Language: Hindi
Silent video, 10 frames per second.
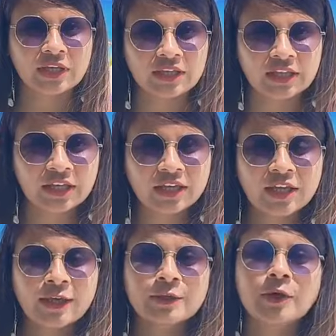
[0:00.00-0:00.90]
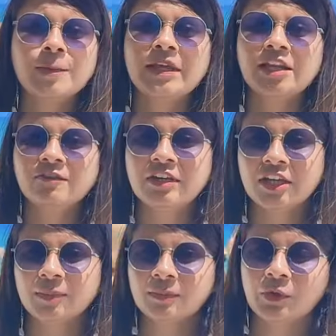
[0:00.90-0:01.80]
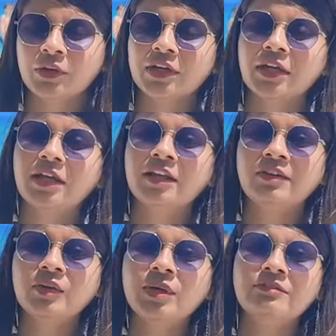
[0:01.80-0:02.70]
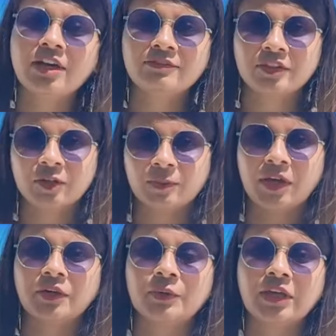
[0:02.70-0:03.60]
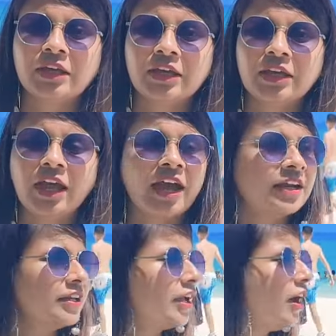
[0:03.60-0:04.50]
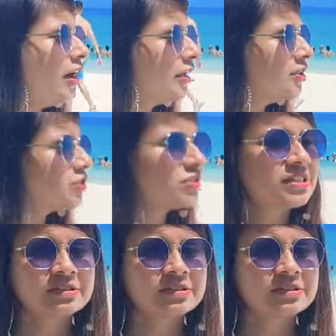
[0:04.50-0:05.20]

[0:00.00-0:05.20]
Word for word: रुकेंगे तो अभी 11 एम हो रहे हैं 11:25 तक हम यहाँ रुकेंगे एंड यहाँ की जो